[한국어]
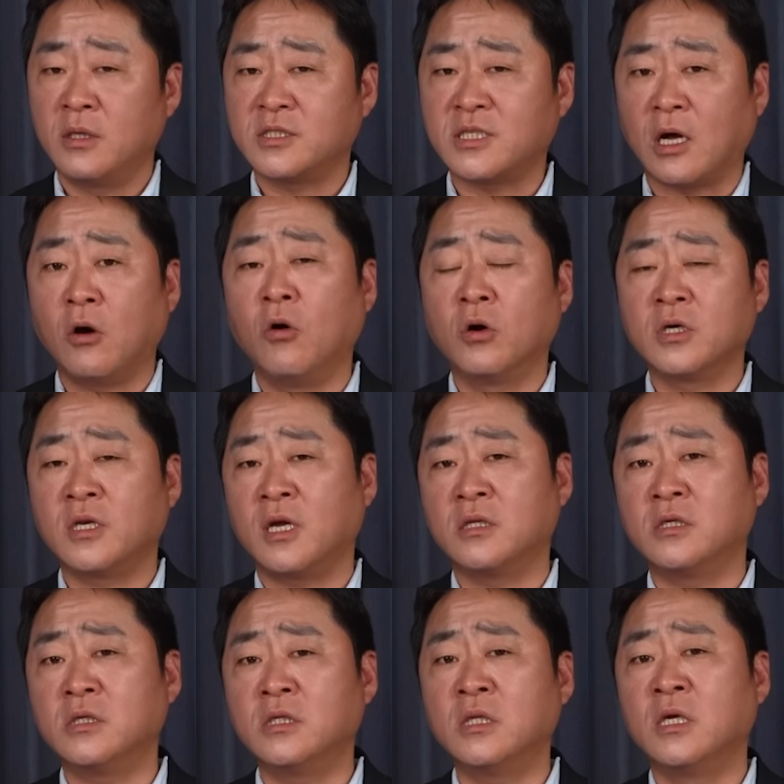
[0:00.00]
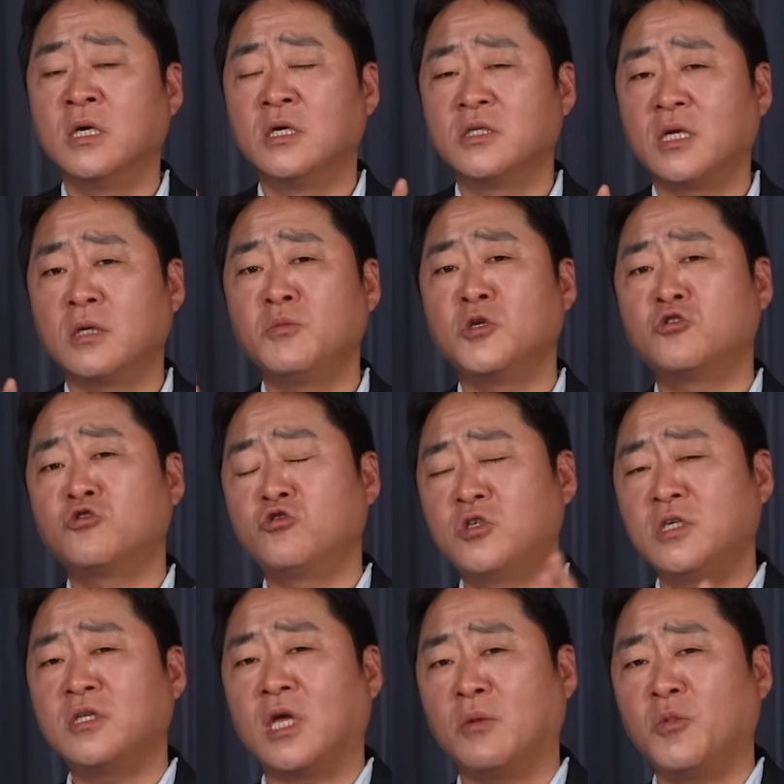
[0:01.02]
사억이라는 세금이
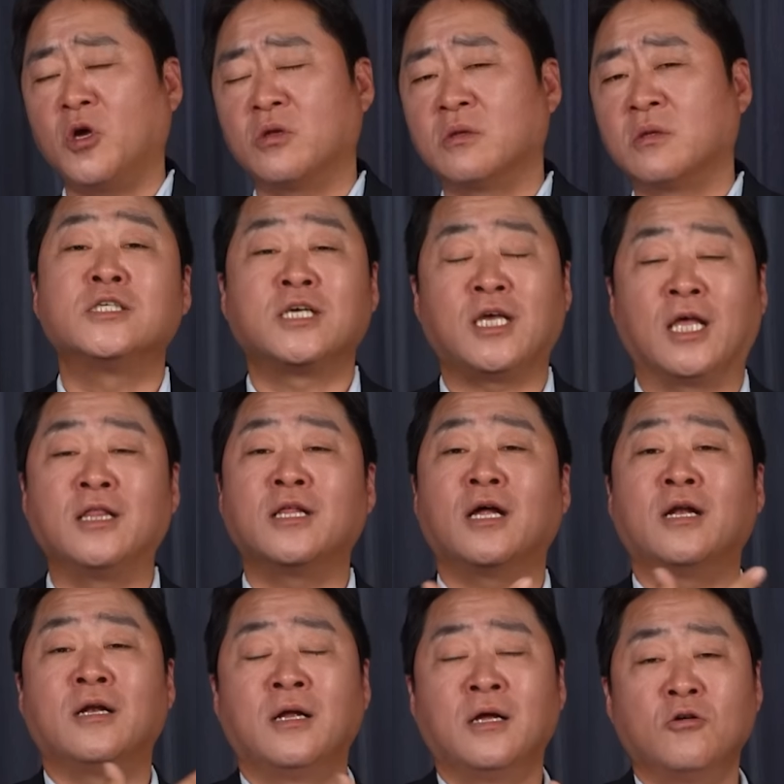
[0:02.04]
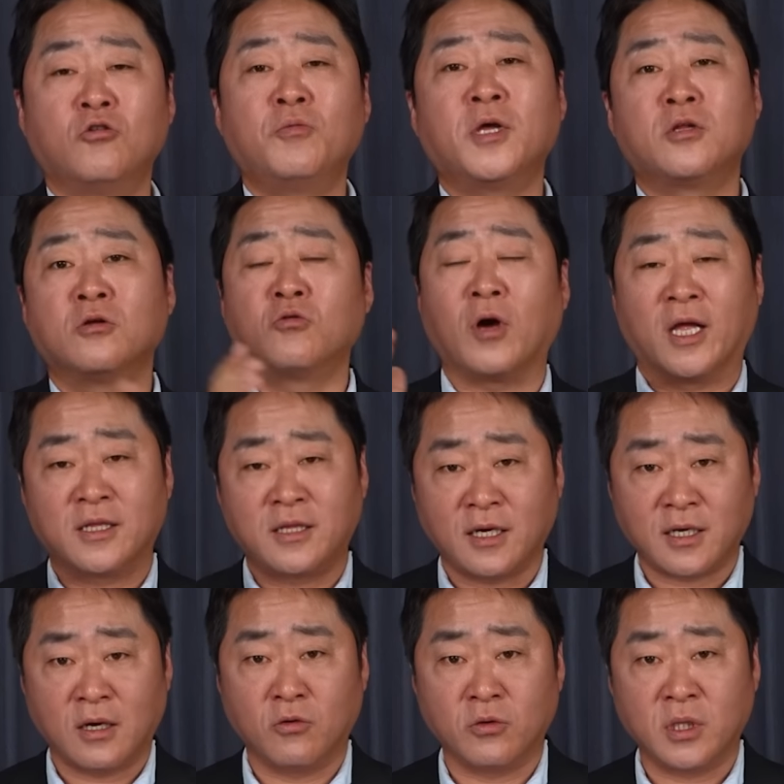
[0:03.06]
추징되면 제 옛날 후배들도
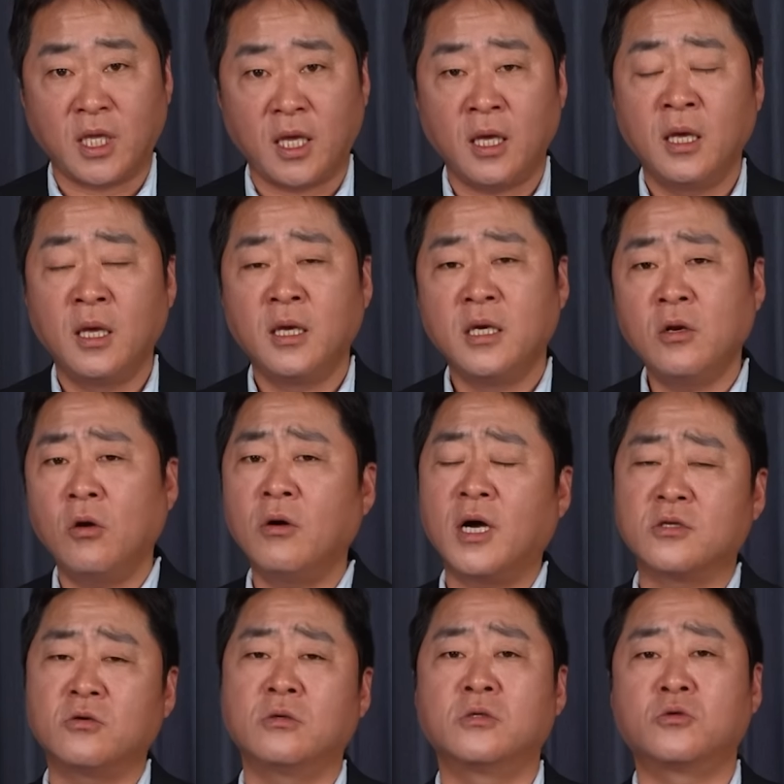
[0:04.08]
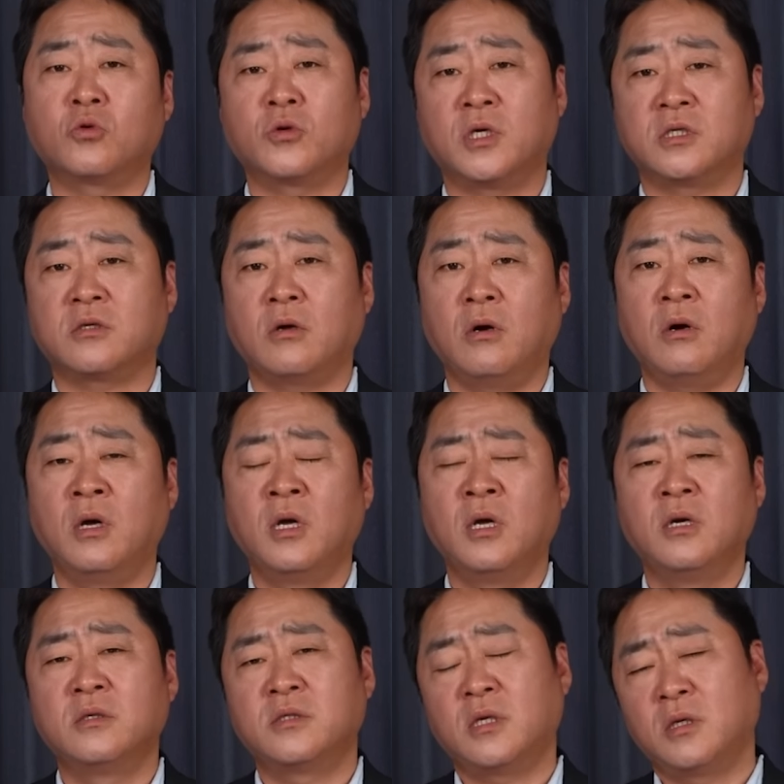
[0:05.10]
안타까운데 이런 과정을 통해서
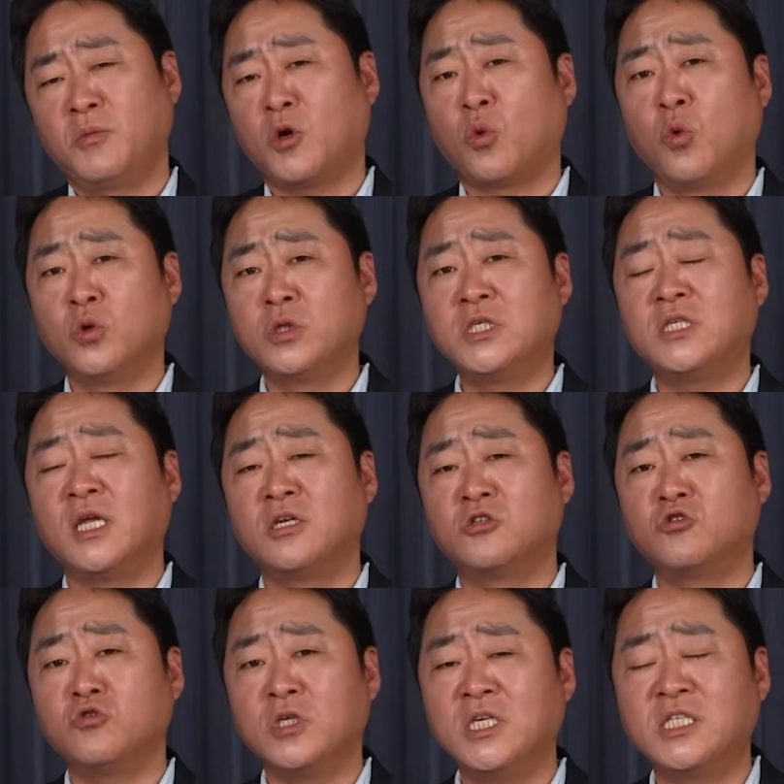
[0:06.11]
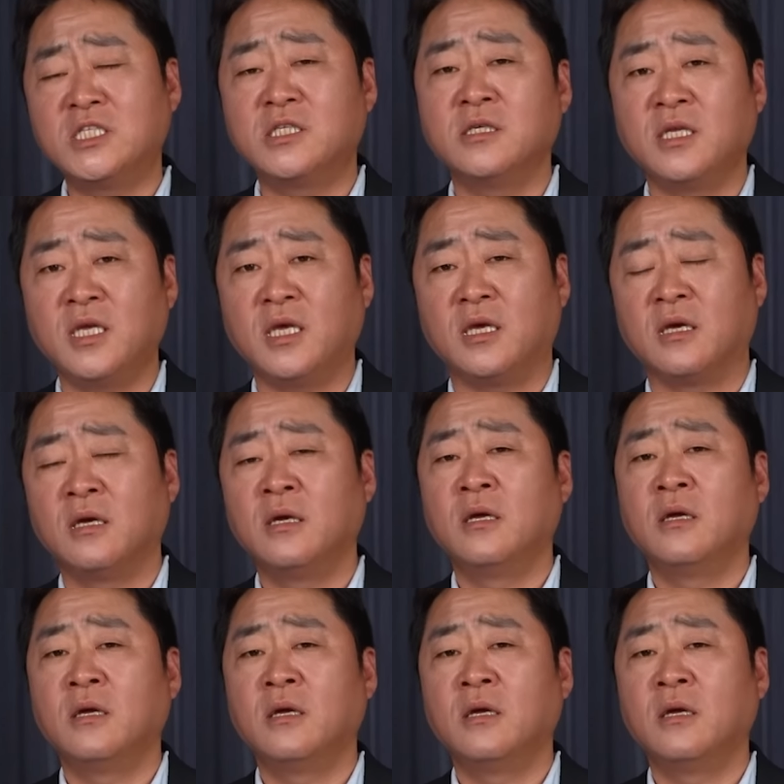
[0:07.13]
세금이 고지될 수 있으니,